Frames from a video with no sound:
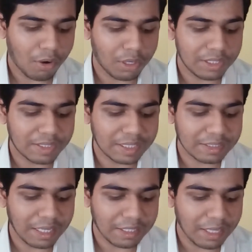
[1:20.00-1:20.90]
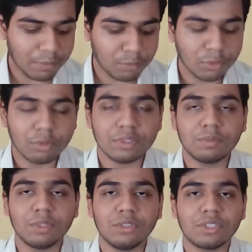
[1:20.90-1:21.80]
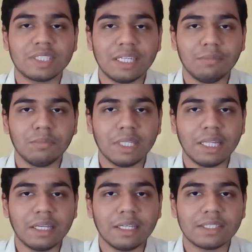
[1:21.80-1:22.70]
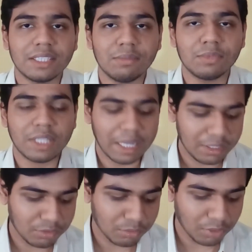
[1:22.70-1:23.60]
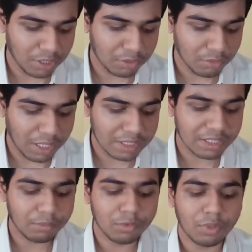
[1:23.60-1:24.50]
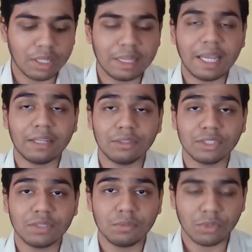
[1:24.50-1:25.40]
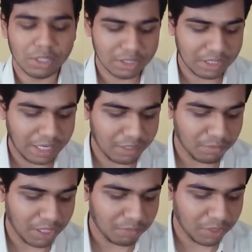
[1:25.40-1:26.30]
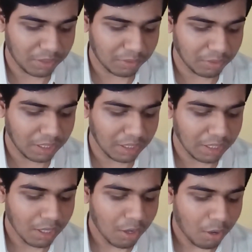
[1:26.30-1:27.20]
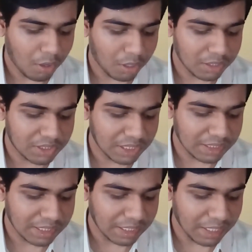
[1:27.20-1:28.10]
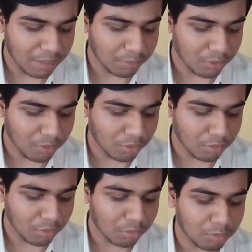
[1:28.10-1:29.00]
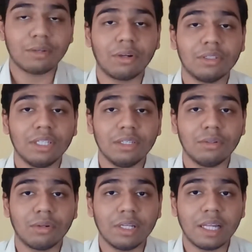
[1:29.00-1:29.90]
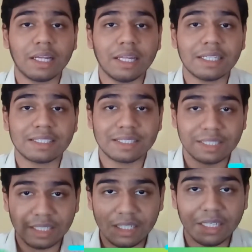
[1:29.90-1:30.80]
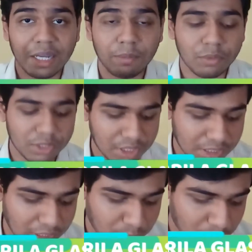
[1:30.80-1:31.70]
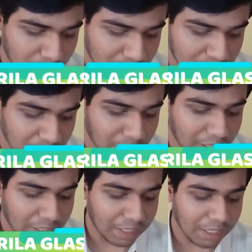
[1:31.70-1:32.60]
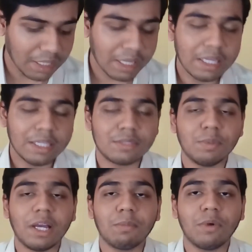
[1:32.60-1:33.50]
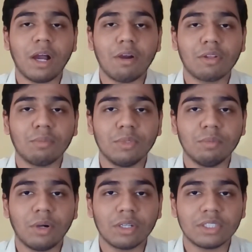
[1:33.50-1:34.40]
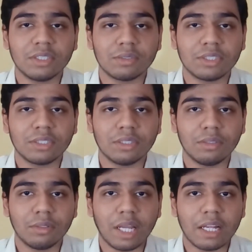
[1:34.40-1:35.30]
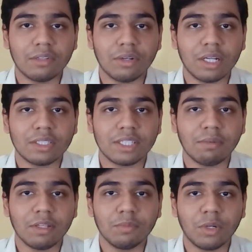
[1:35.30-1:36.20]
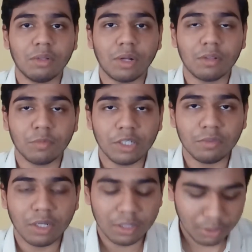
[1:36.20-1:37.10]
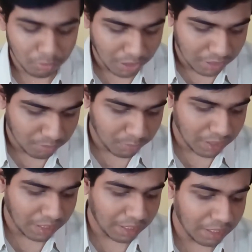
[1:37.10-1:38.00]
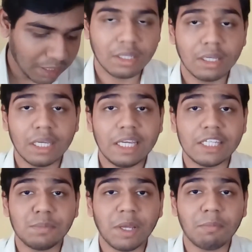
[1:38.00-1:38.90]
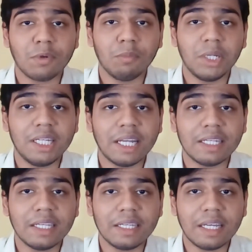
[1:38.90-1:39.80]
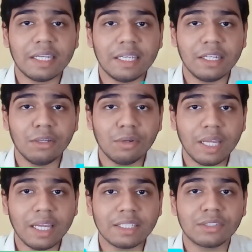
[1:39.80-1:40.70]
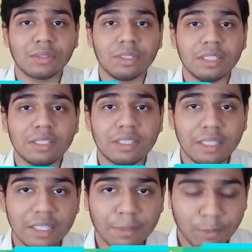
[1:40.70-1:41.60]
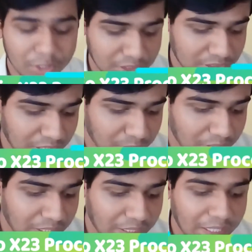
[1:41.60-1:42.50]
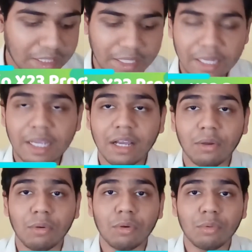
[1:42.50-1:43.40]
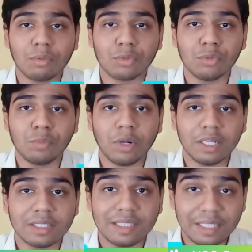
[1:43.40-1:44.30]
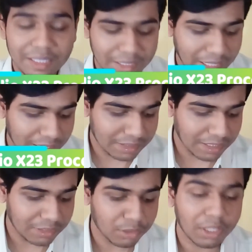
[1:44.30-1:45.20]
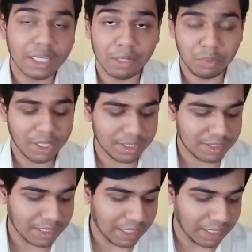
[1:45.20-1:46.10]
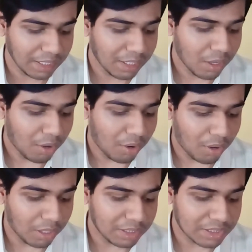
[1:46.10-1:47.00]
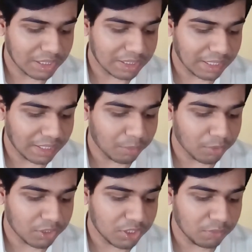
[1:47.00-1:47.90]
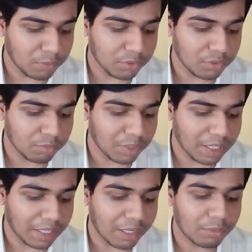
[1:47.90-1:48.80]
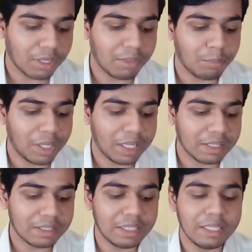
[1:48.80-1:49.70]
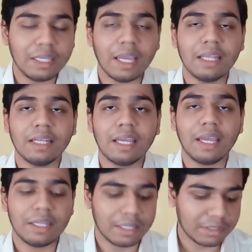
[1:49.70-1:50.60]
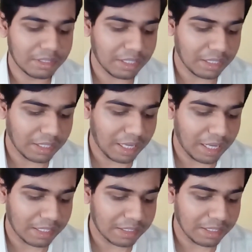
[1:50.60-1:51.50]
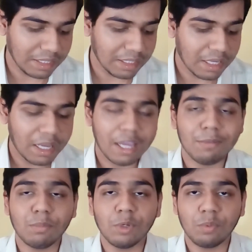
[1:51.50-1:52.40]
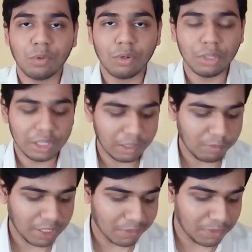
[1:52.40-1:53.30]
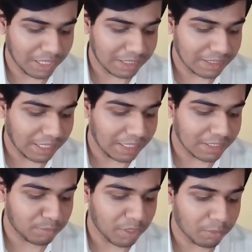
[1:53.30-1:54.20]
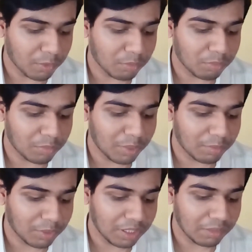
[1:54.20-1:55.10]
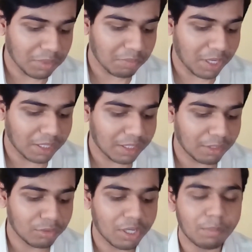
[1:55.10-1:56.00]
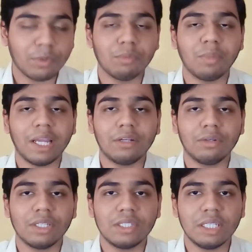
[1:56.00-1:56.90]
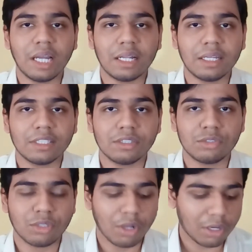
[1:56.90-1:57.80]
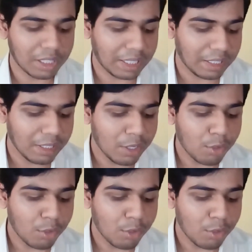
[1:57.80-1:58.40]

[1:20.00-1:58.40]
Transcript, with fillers: और इसके साथ आपको इसमें जो सिम मिलेंगे सिम साइज वो है डुअल सिम डुअल नैनो सिम डुअल स्टैंड बाई पे होंगे और इसी के साथ आप लोगों को कॉर्निंग गोयला ग्लास थ्री का आपको इसके साथ प्रोजेक्शन मिलेगा इसमें आपको आउट ऑफ द बॉक्स एंड्रॉयड 7.1.1 न्यू गार्ड मिलेगा इसमें आपको मीडिया टेक का हीलियो एक्स ट्वेंटी का प्रोसेसर मिलेगा डेका को टू पॉइंट थ्री का जो कि काफ़ी अच्छा है और इसके साथ आपको जी जो मिलेगा वो है मेल टी एट हंड्रेड एंड एट्टी एम पी फोर ये भी काफ़ी अच्छा है इसमें आपको मेमोरी की मैं बात करूँ तो आपको माइक्रो एस डी कार्ड का जो स्लॉट है